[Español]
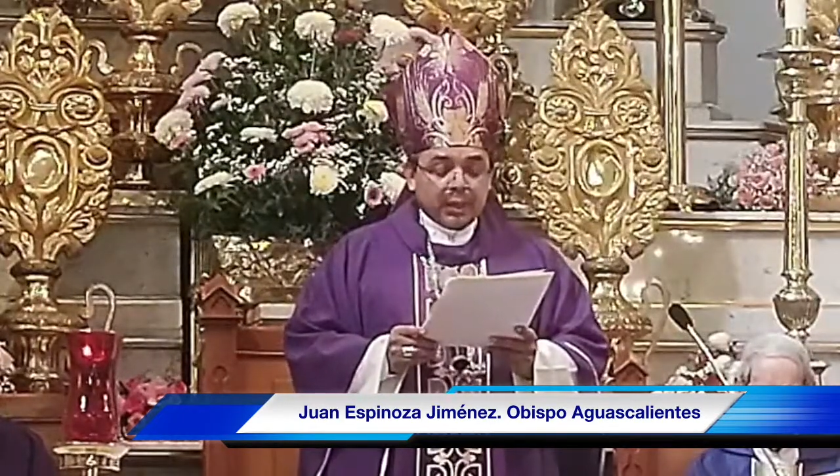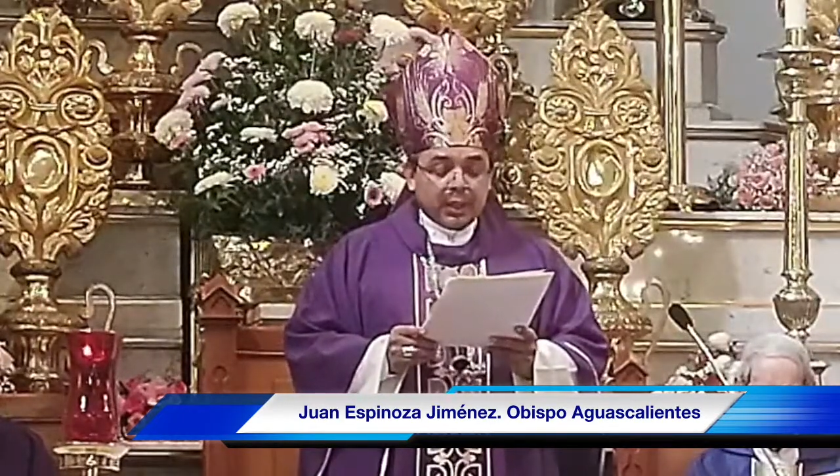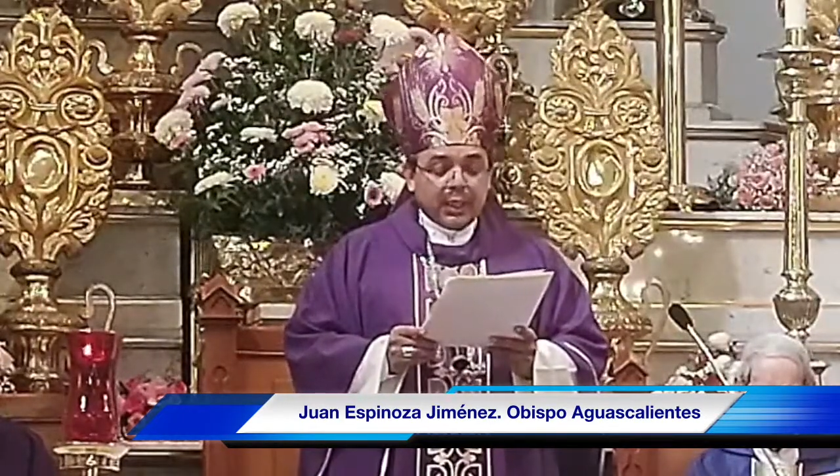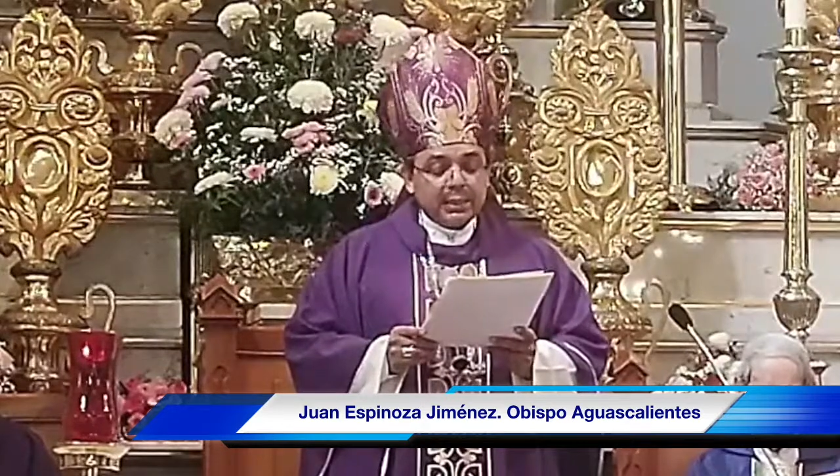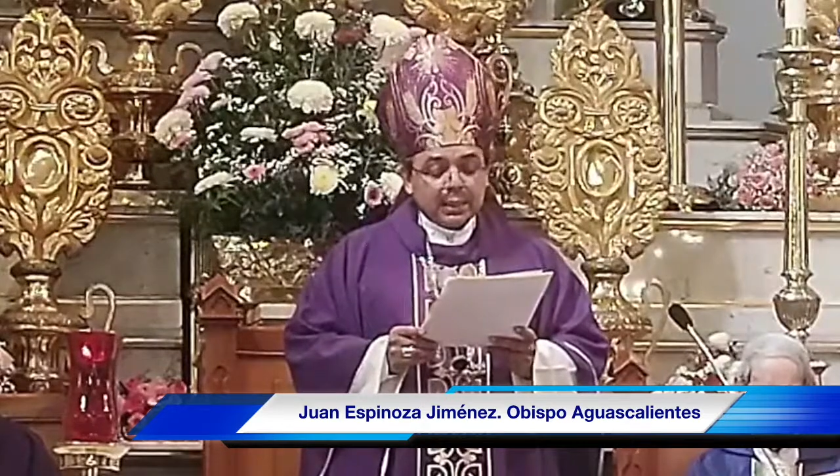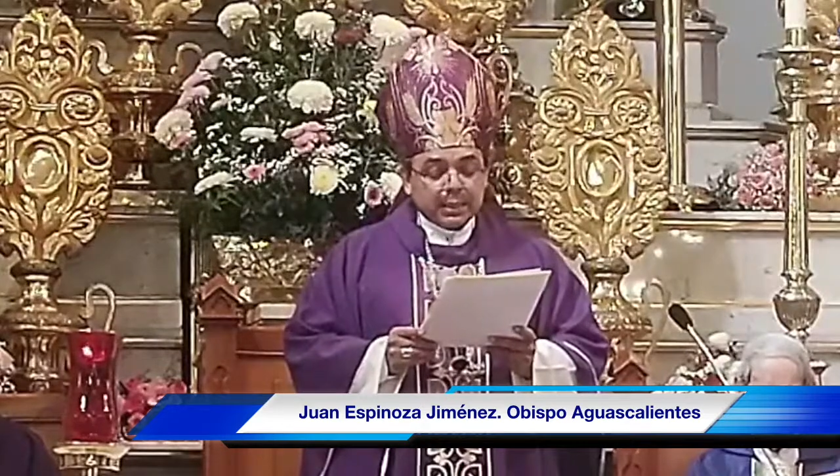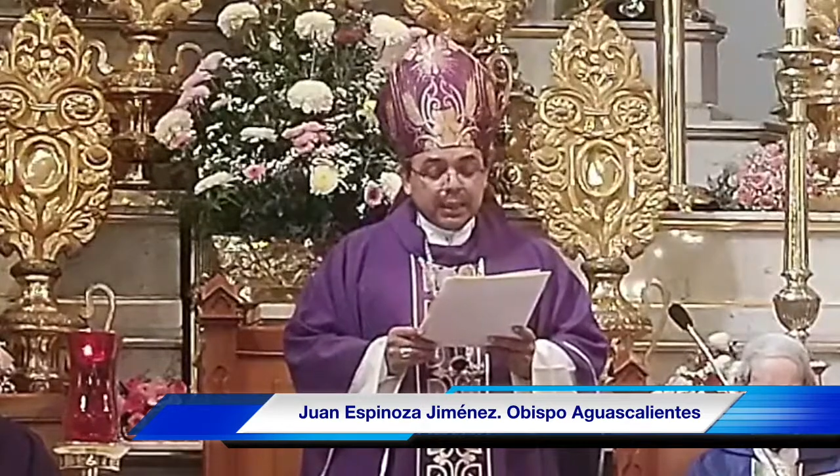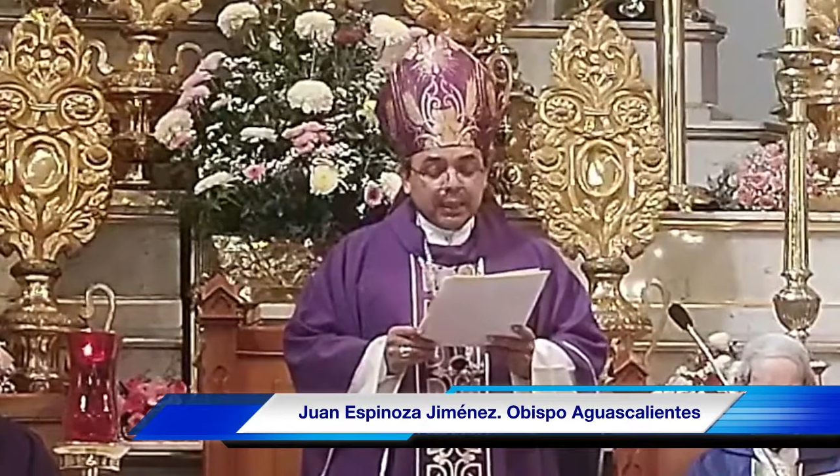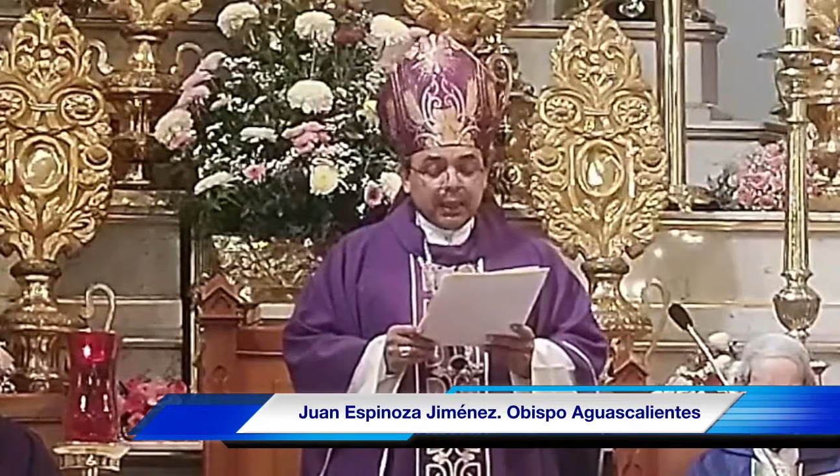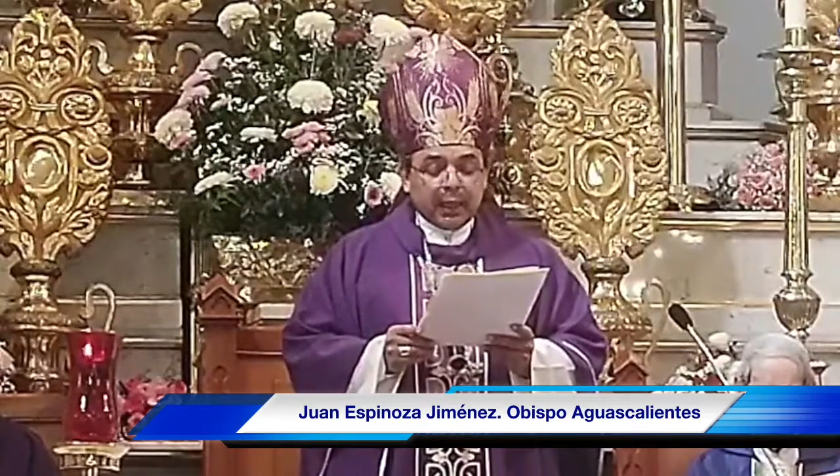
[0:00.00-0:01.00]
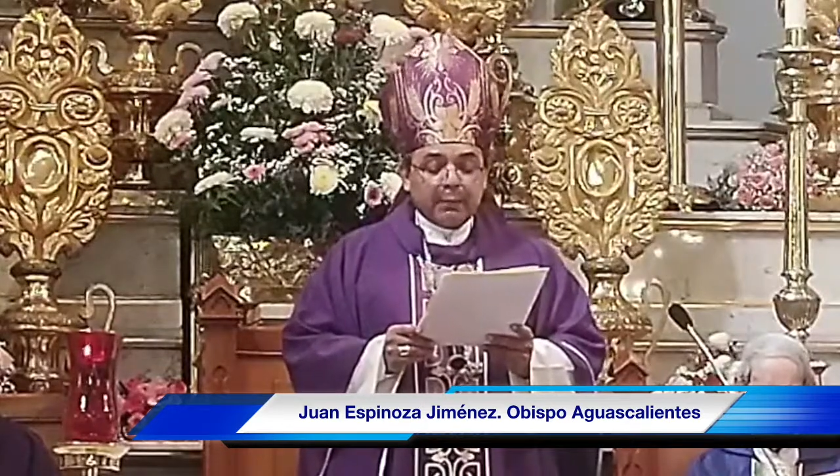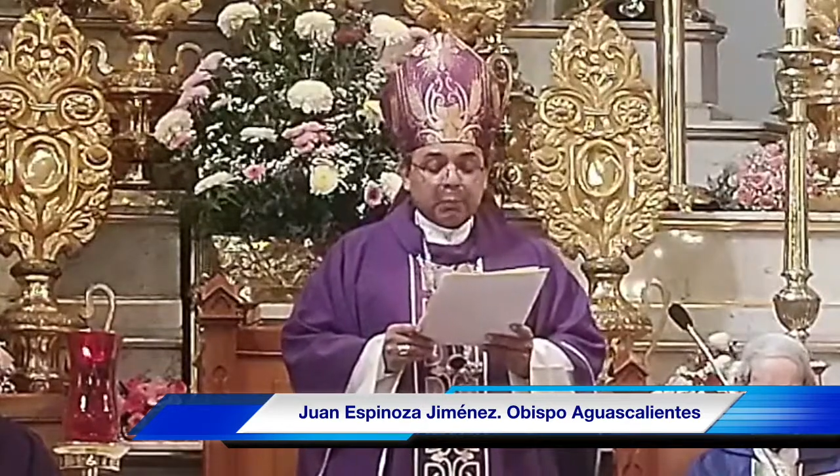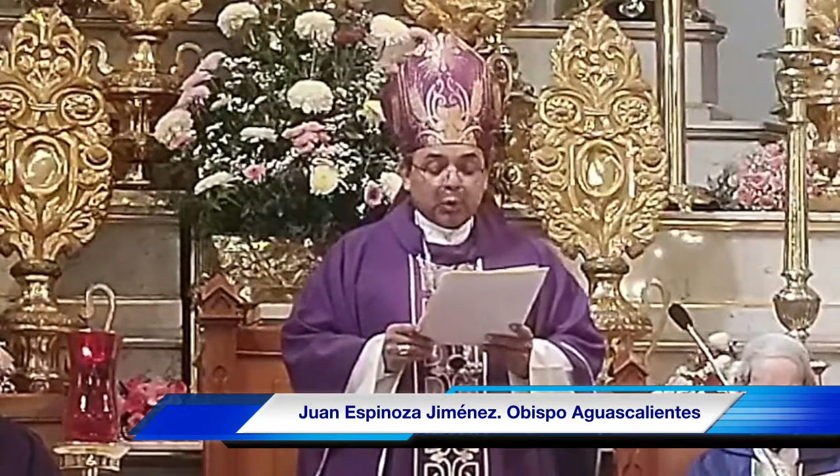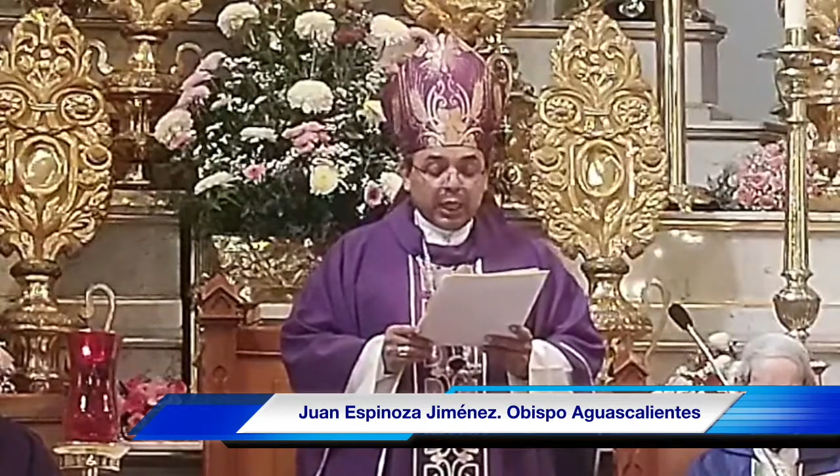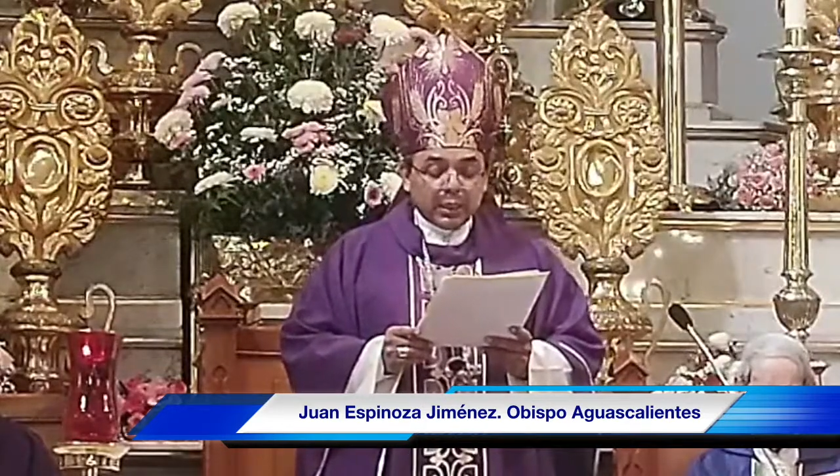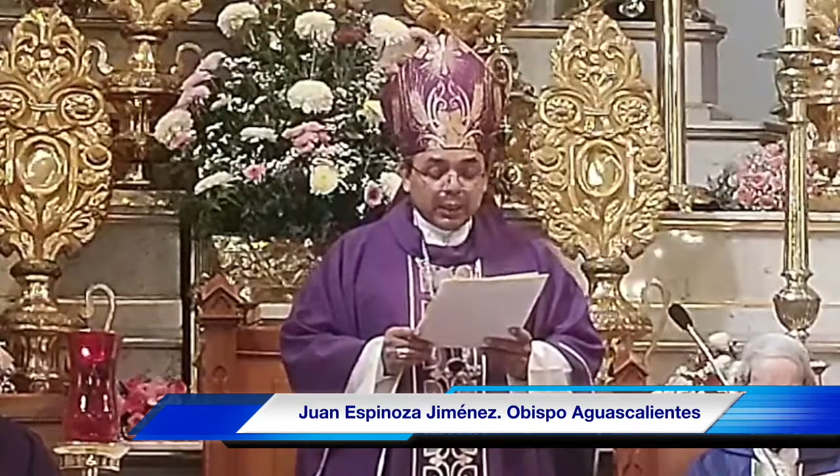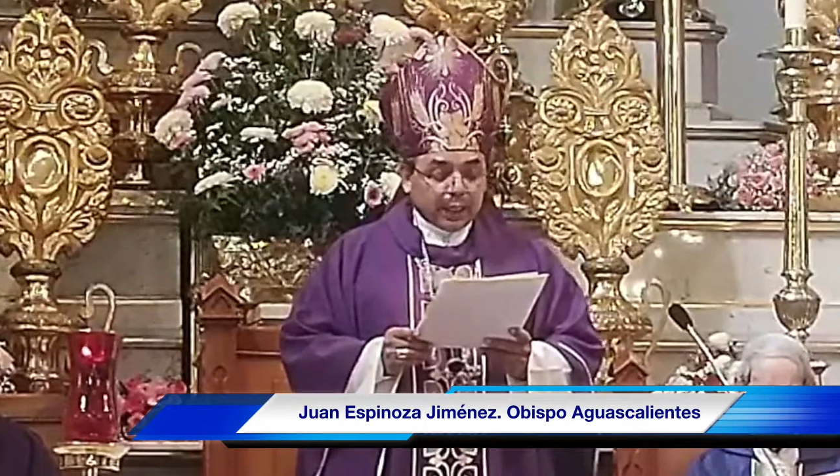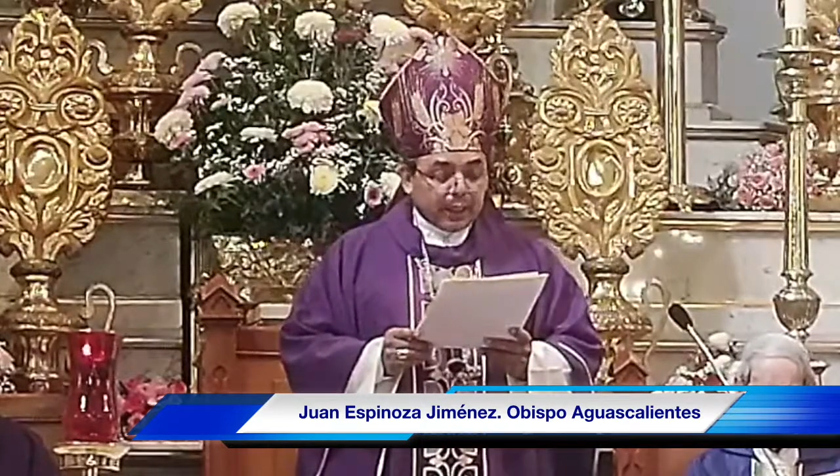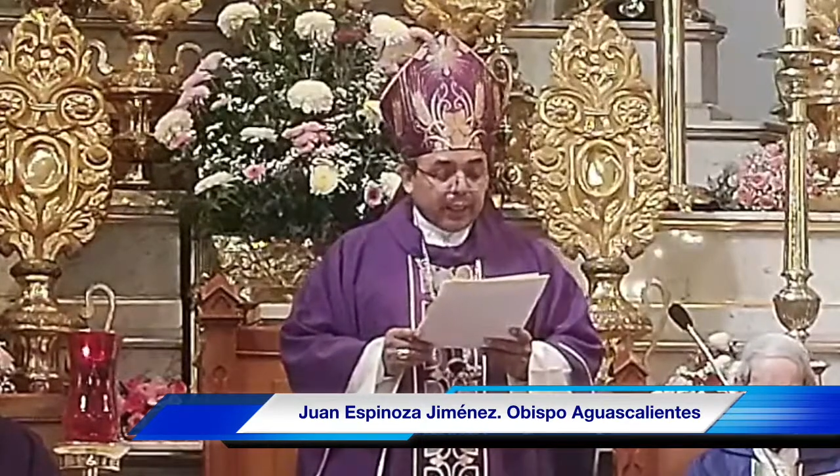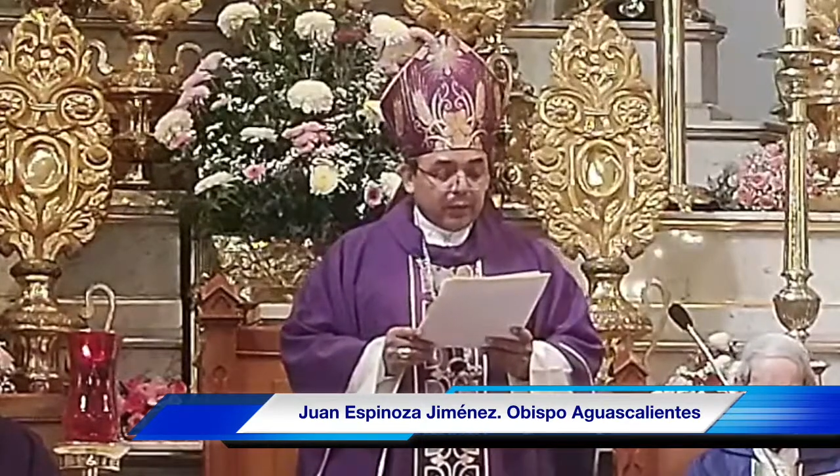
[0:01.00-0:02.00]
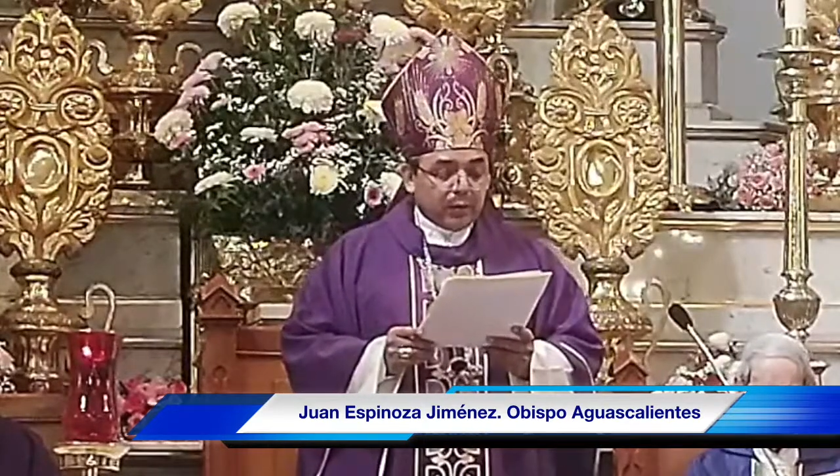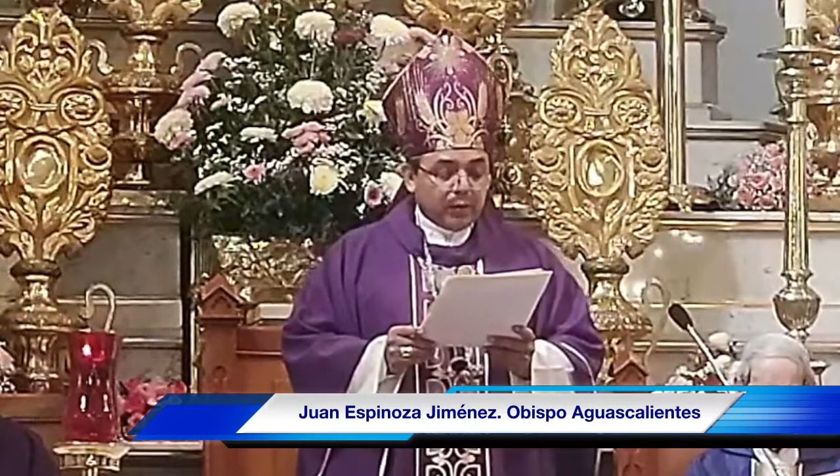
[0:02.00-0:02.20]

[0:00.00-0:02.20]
es decir, el poder terreno